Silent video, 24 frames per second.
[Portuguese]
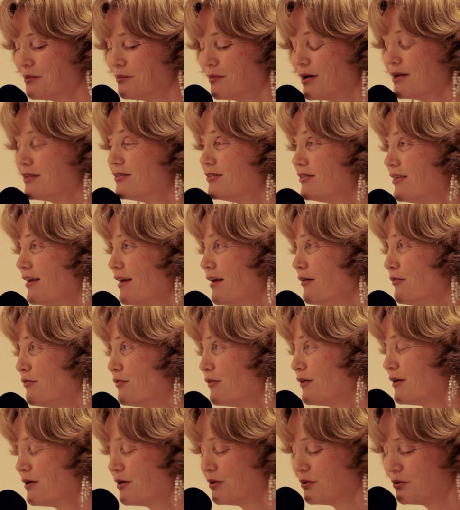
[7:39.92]

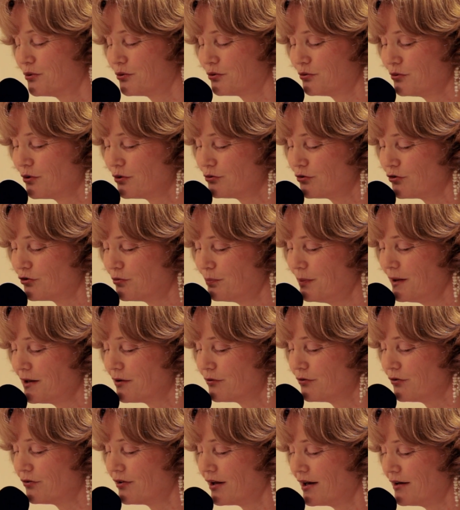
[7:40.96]
manteve os nossos
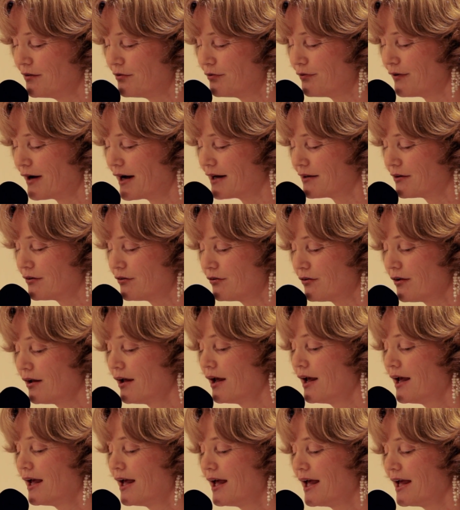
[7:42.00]
espíritos elevados
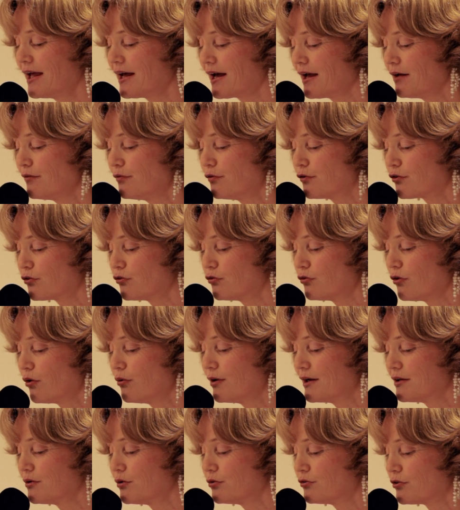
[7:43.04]
e
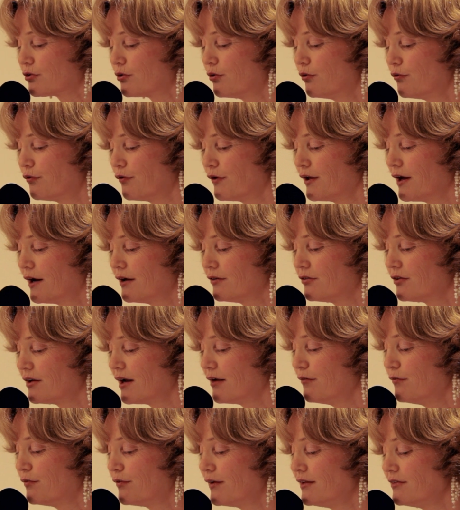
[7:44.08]
reforçou a nossa confiança
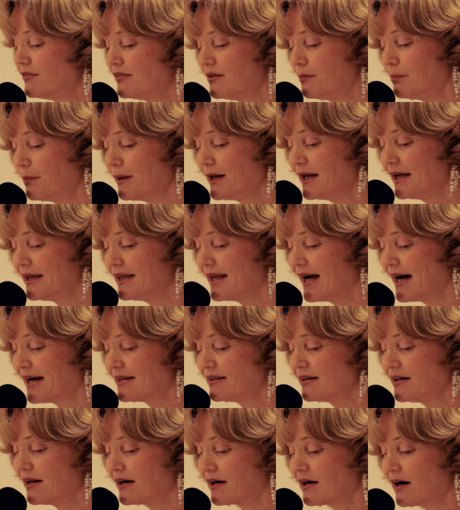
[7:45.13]
na
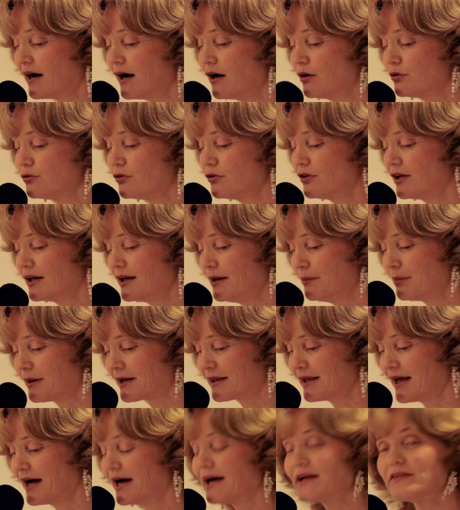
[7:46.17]
invencibilidade da causa da
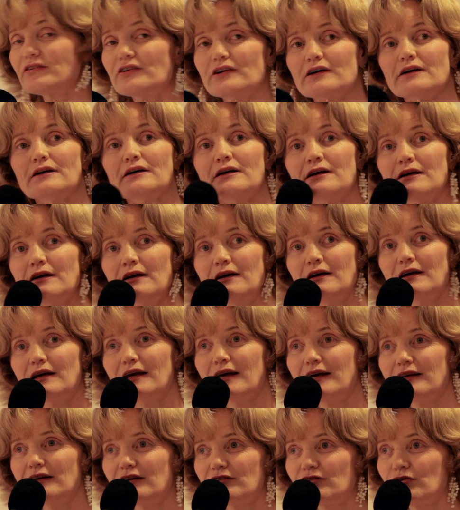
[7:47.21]
liberdade
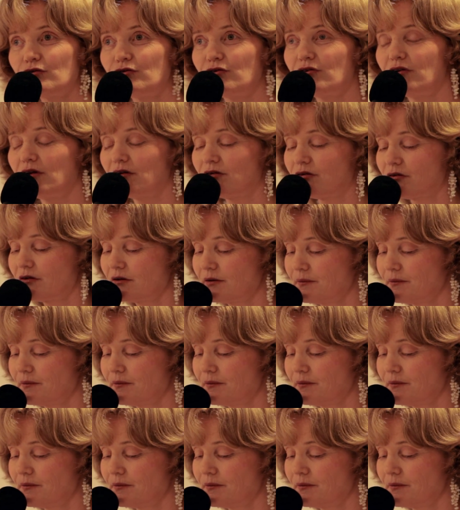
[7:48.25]
e da justiça.